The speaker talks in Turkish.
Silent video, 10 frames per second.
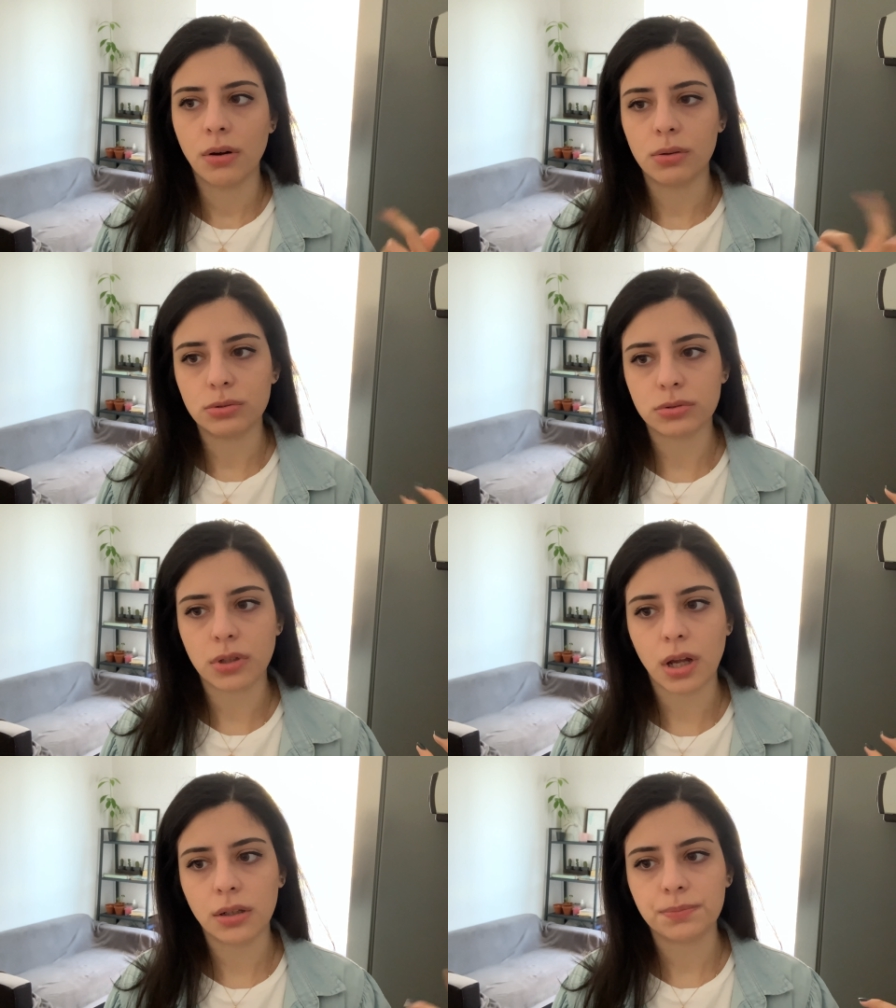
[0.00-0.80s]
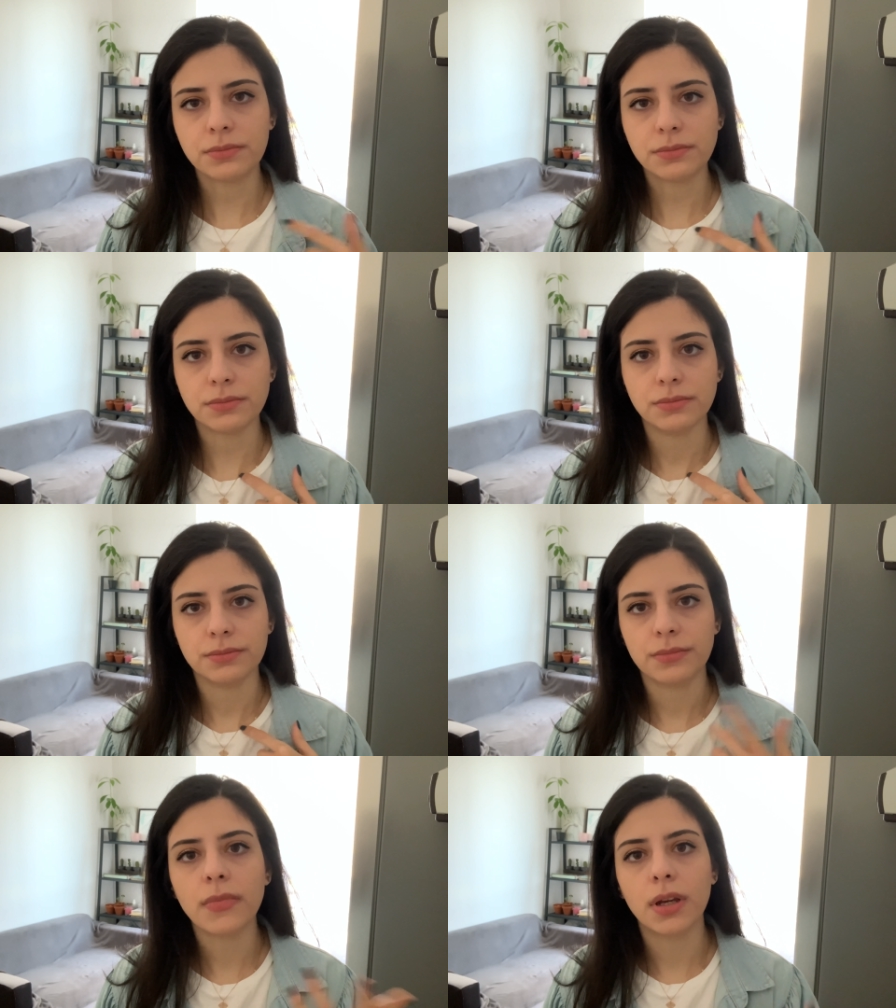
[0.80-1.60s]
O yüzden
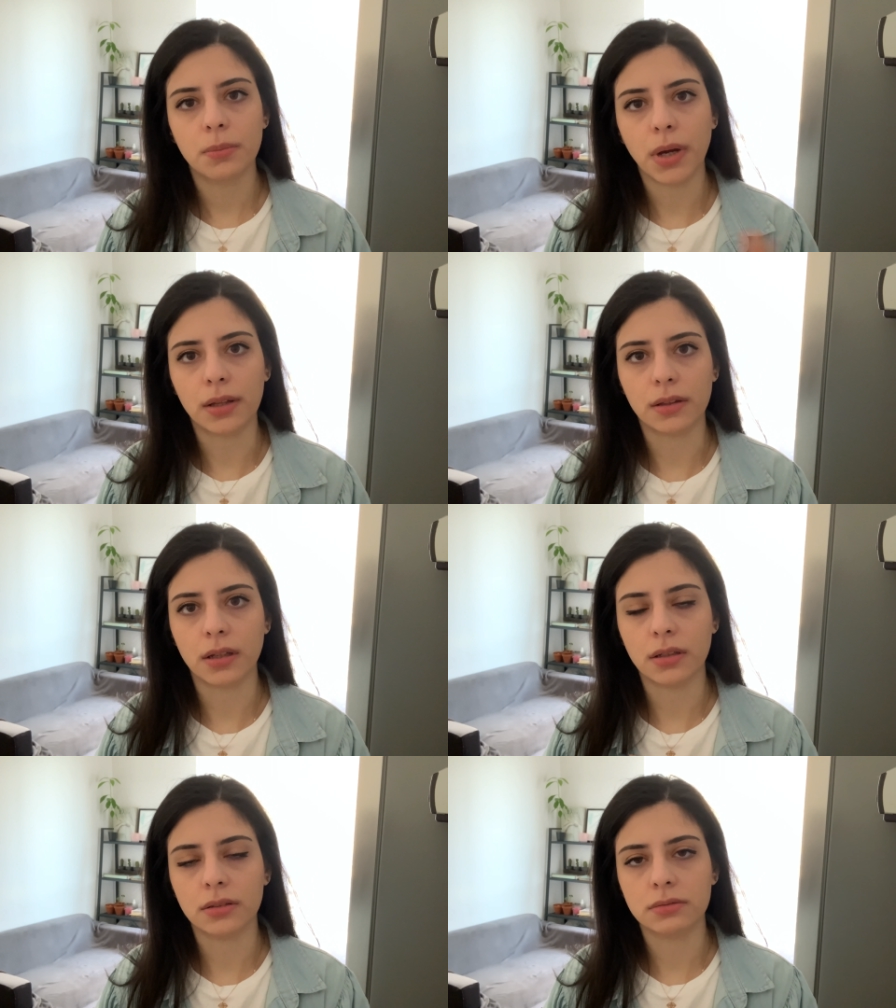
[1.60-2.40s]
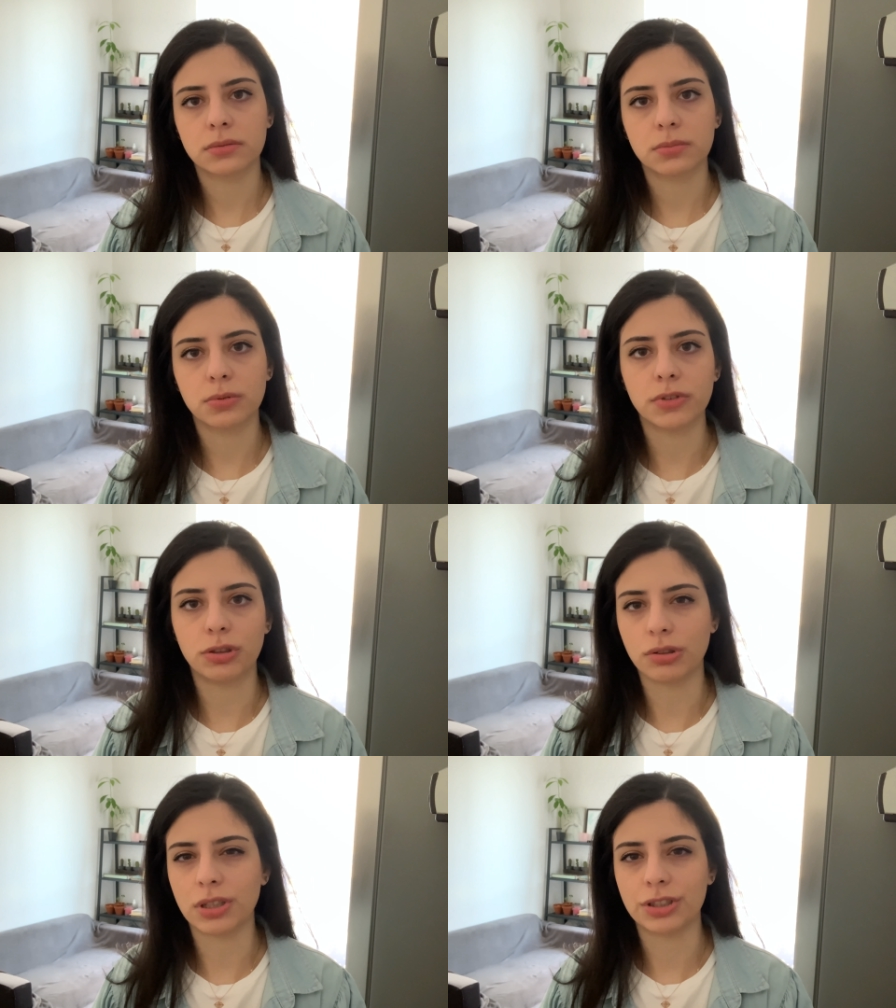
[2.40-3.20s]
ben de bu
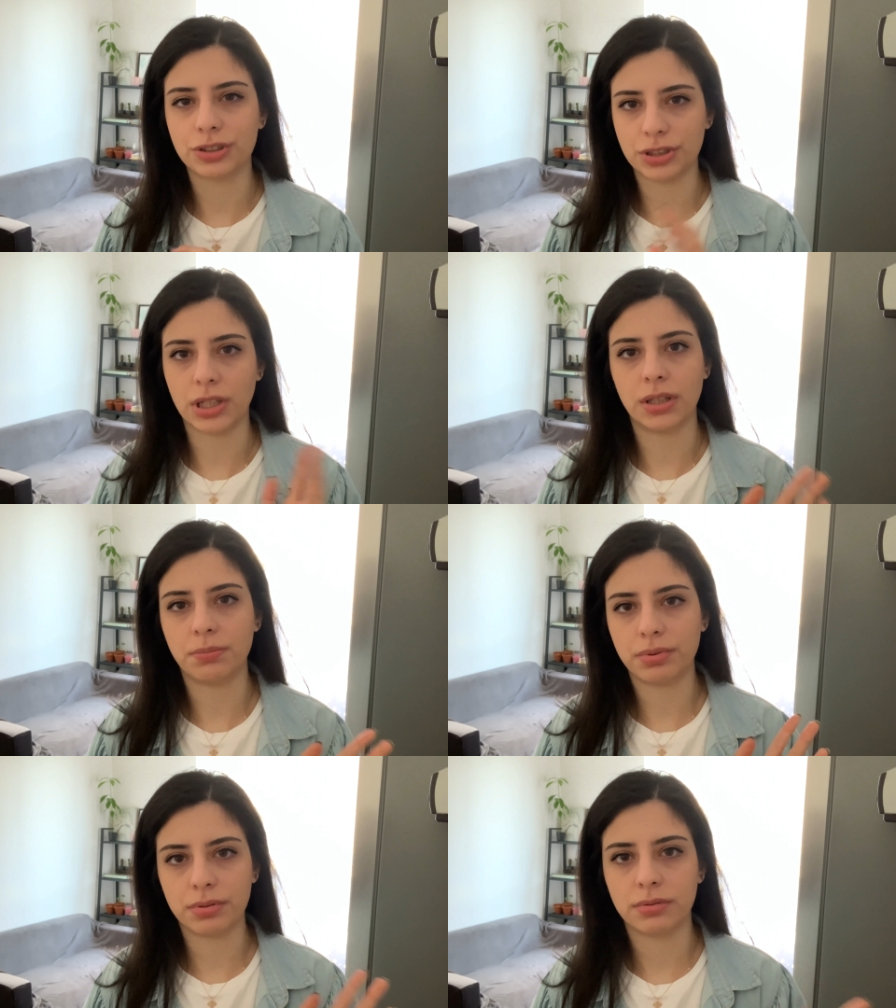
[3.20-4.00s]
videoları çekip